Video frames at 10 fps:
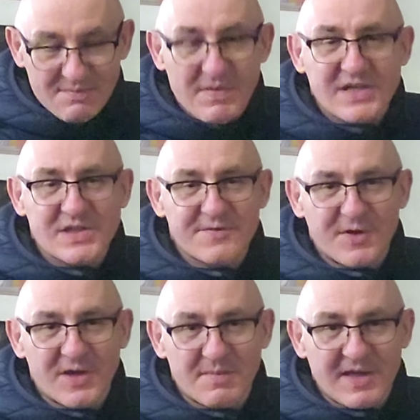Masz
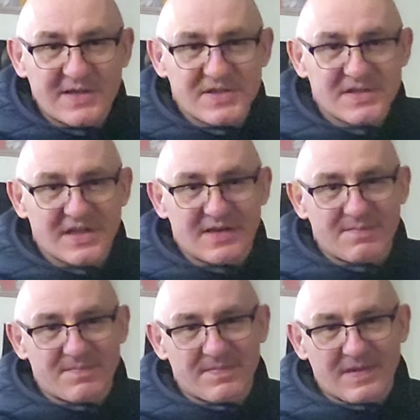swoje
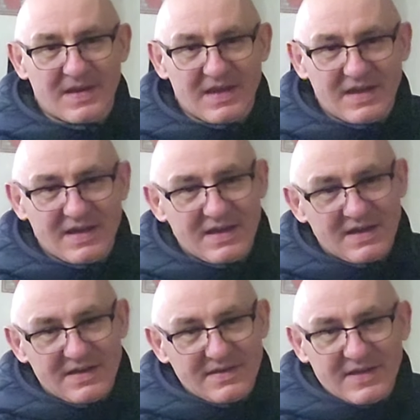miejsce
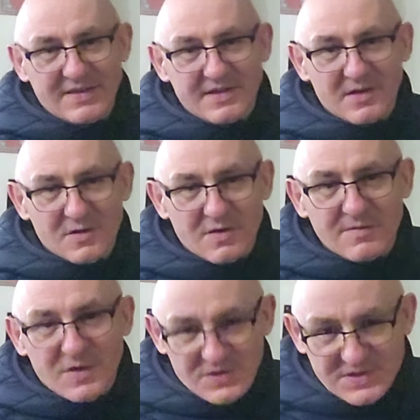nie tylko
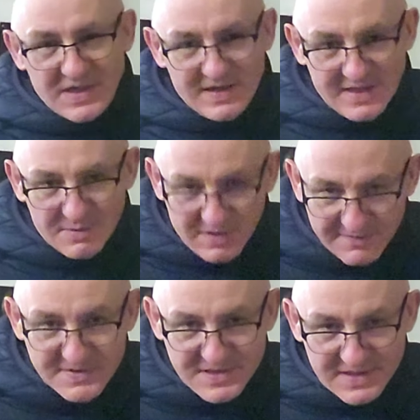w kościelnej
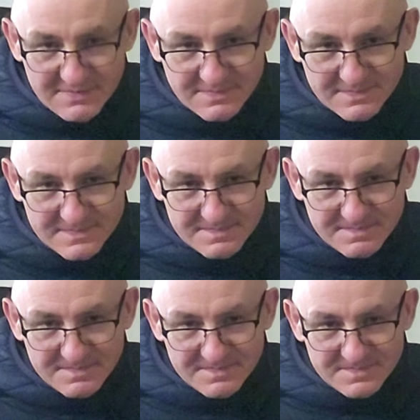ławce
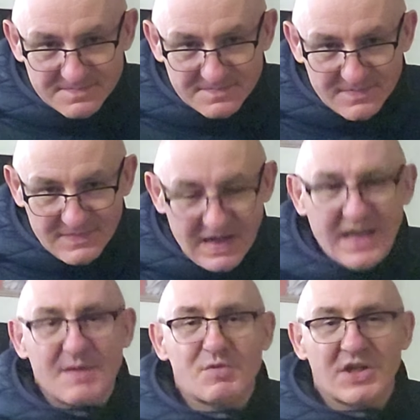
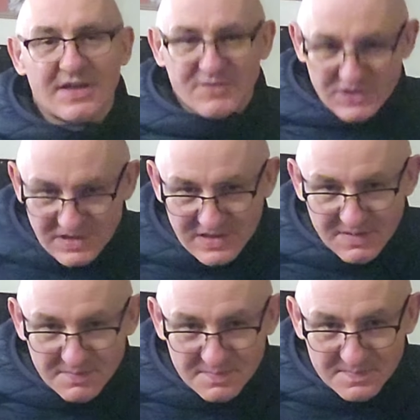ale przede
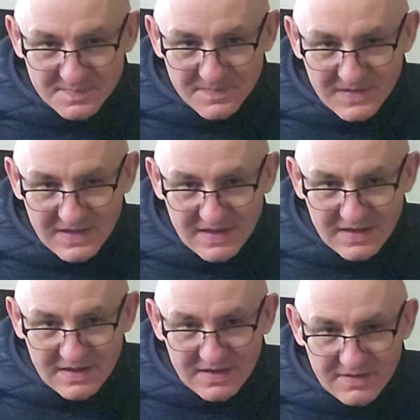wszystkim
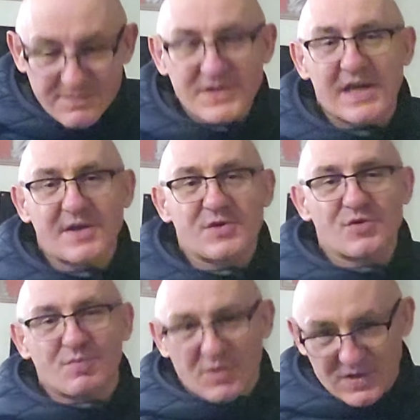w
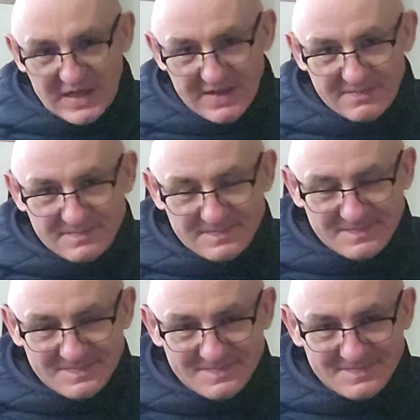sercu Boga.
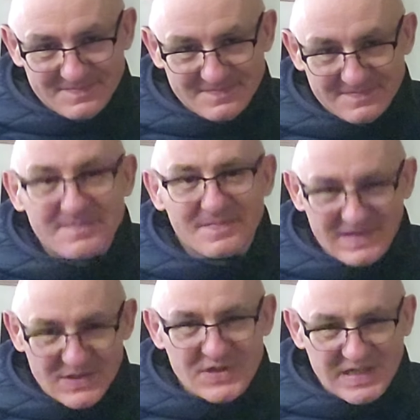
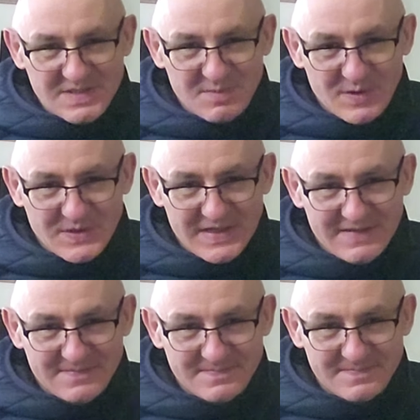Szczęść Boże.